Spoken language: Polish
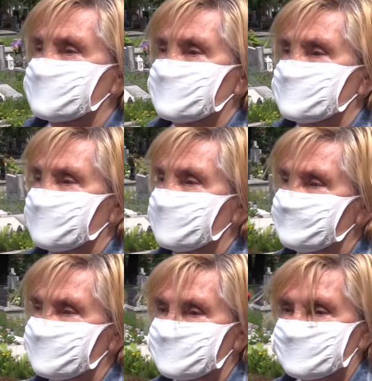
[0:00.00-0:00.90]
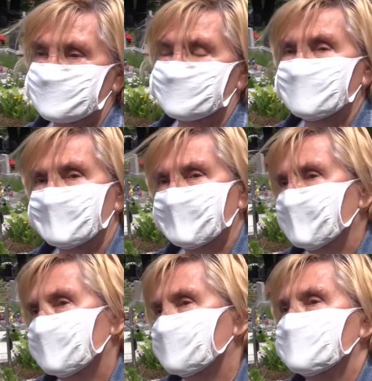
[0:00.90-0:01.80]
rzeczy robią, że
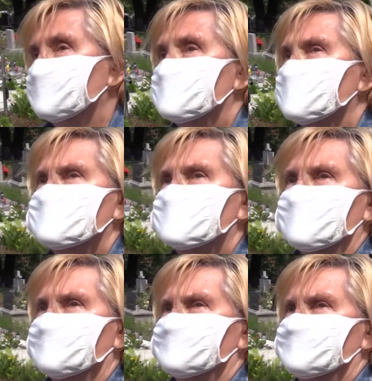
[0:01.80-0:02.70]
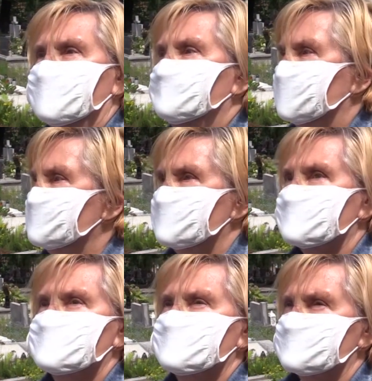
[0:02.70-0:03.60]
Ciężko, wie pan
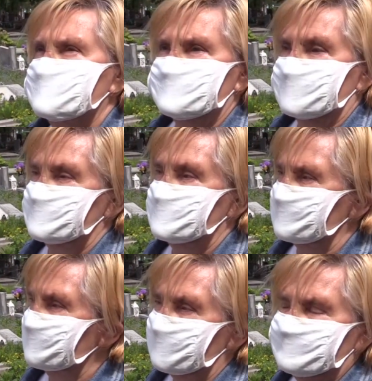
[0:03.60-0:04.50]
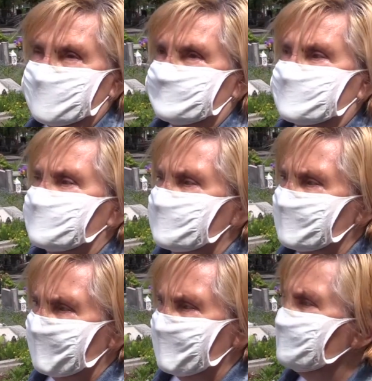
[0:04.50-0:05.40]
co, zrozumieć to naprawdę.
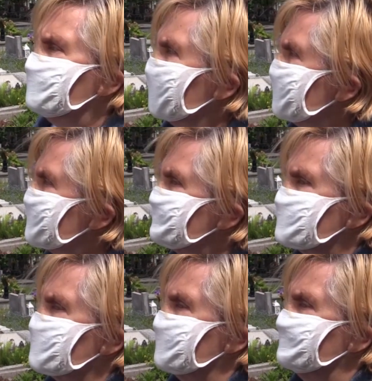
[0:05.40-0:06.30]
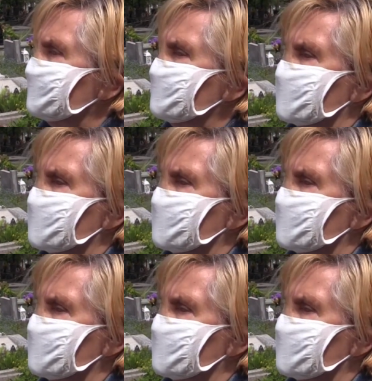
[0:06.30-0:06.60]
Bez przerwy